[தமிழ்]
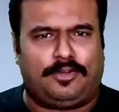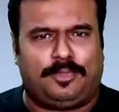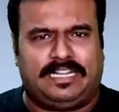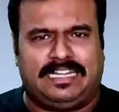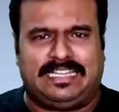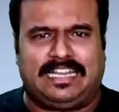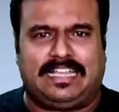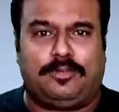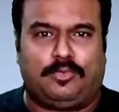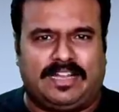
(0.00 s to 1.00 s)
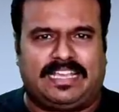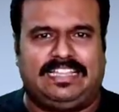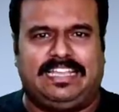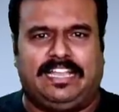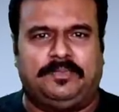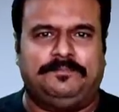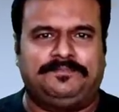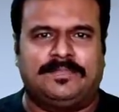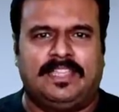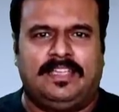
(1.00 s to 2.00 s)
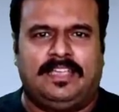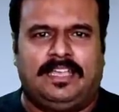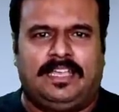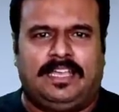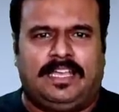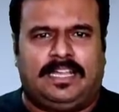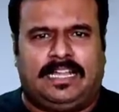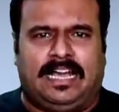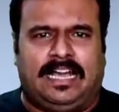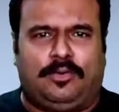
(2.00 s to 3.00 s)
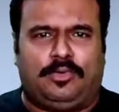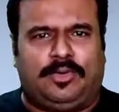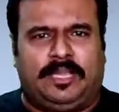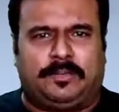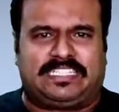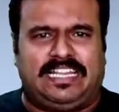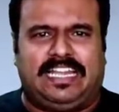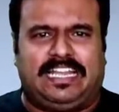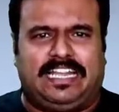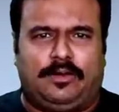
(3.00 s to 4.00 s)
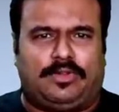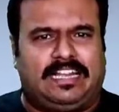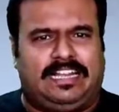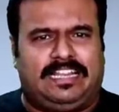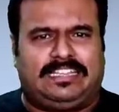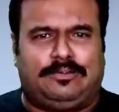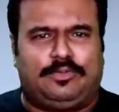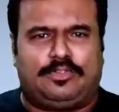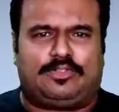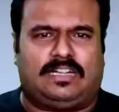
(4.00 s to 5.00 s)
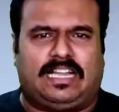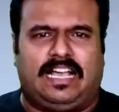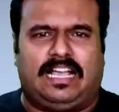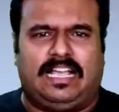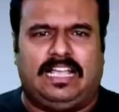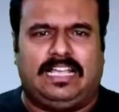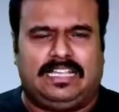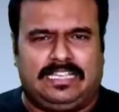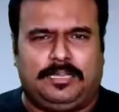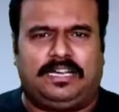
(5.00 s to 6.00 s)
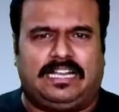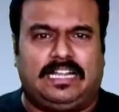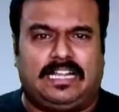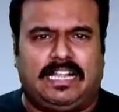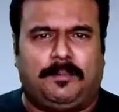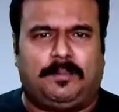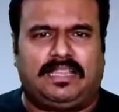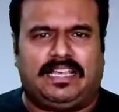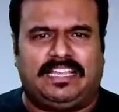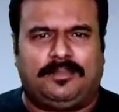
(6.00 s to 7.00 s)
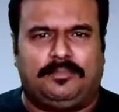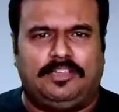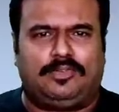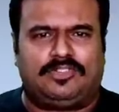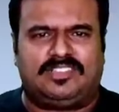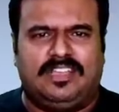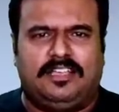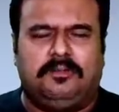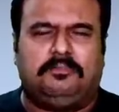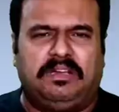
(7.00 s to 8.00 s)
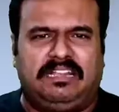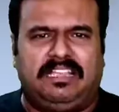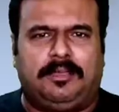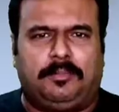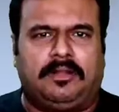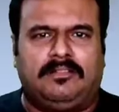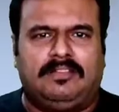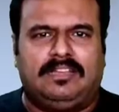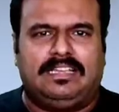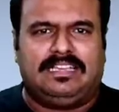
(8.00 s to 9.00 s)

நான் ஃபாலோ பண்ணிக்கிட்டு தான் இருக்கேன் உனக்கே தெரியாமல் நான் உன்னுடைய பிரச்சனைகளுக்கெல்லாம் ஒரு நல்ல தீர்வு ஒன்று சொல்லட்டா இங்கே பார் நாற்பதாயிரம் ஈரோஸ் பெரிய பணம்